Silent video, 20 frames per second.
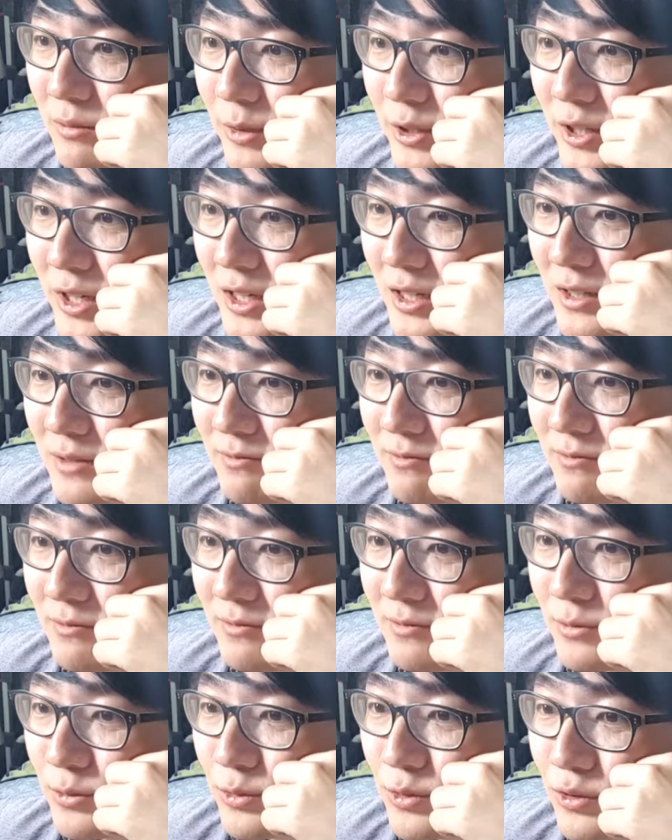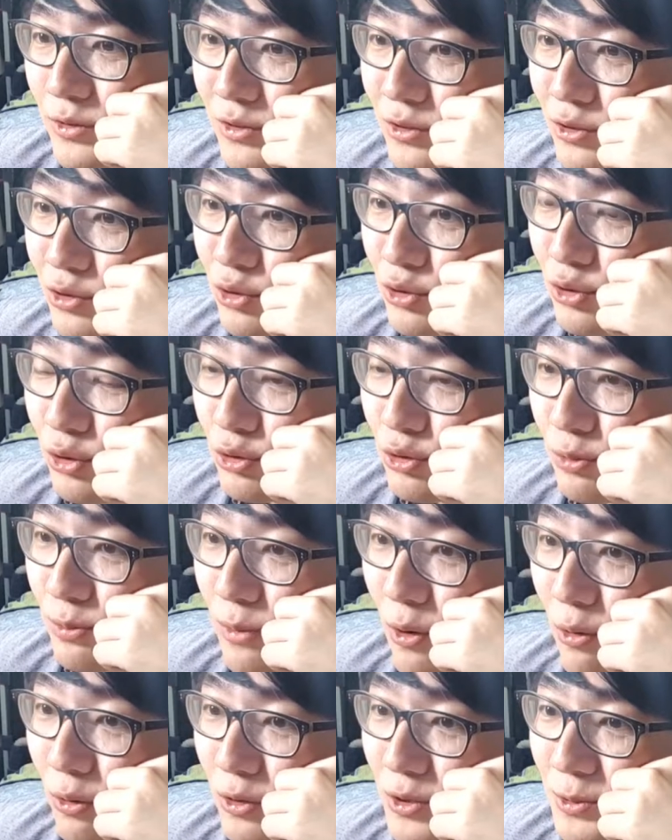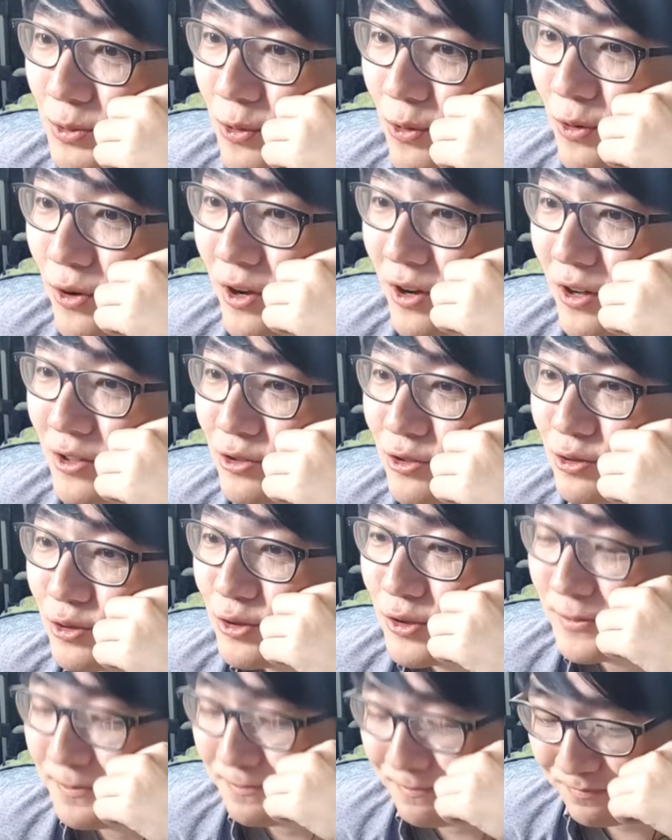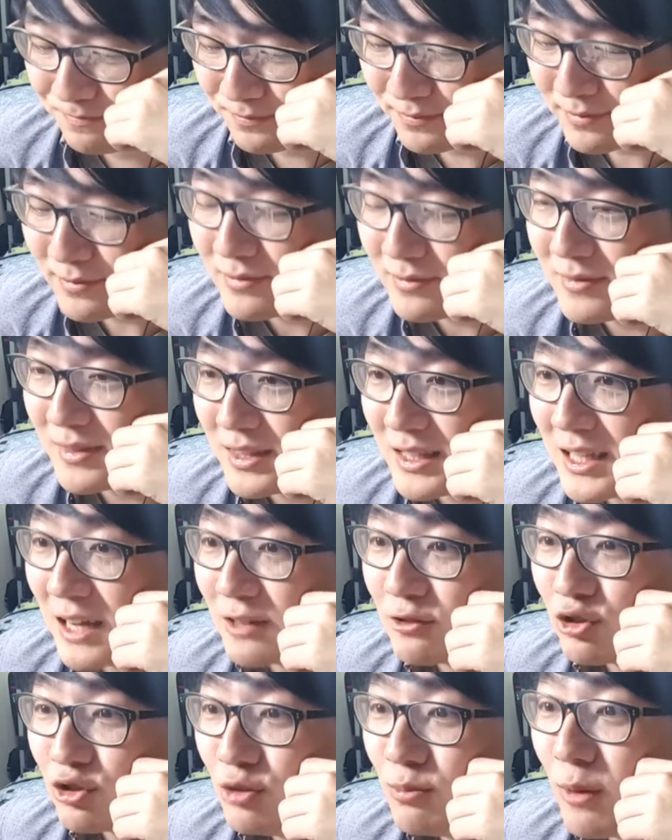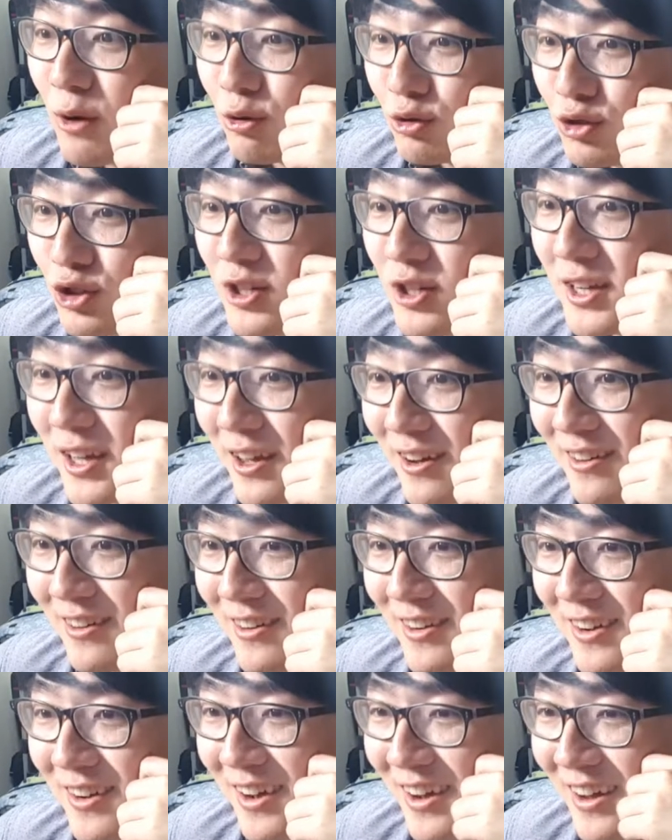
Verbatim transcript: 뭐냐 술도 좀 먹고 싶고 그래가지고 그냥 술 먹고 쉴게요.